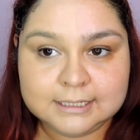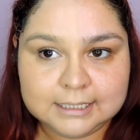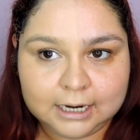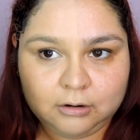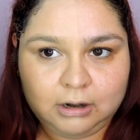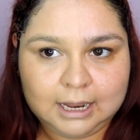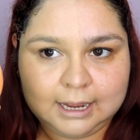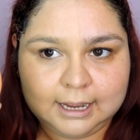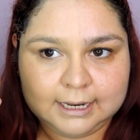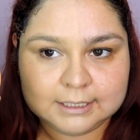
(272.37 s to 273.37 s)
Ya con
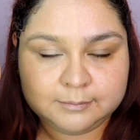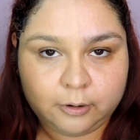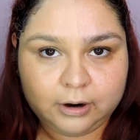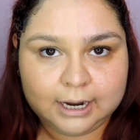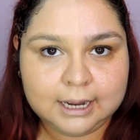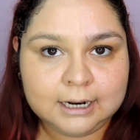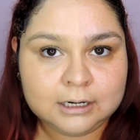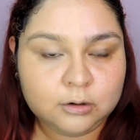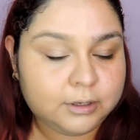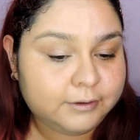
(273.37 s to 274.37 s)
la esponja
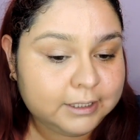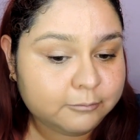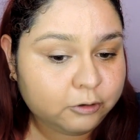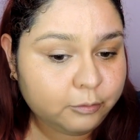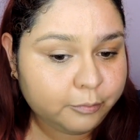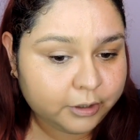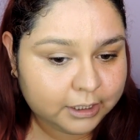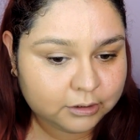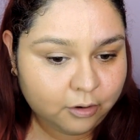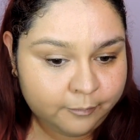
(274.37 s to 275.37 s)
lo disimula un
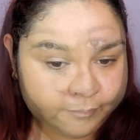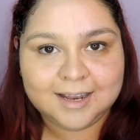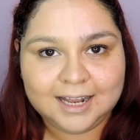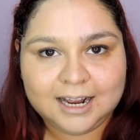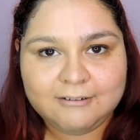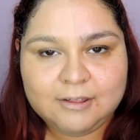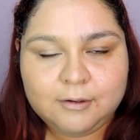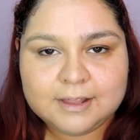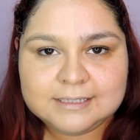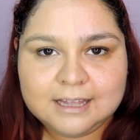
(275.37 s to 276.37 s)
poquito. El
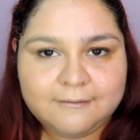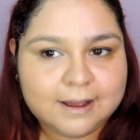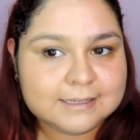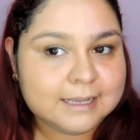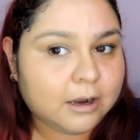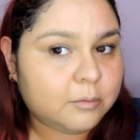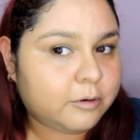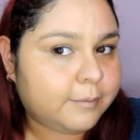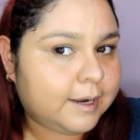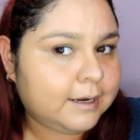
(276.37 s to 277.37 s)
acabado de esta base,
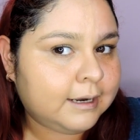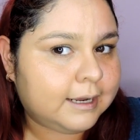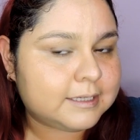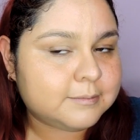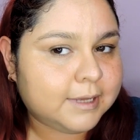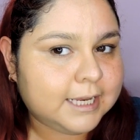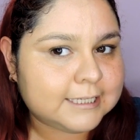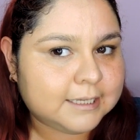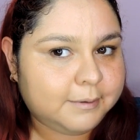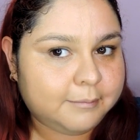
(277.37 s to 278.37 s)
como ven, es media
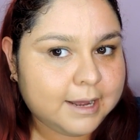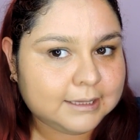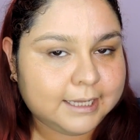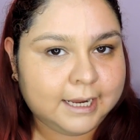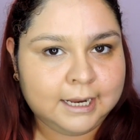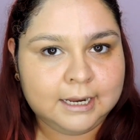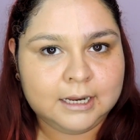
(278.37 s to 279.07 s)
semi mate.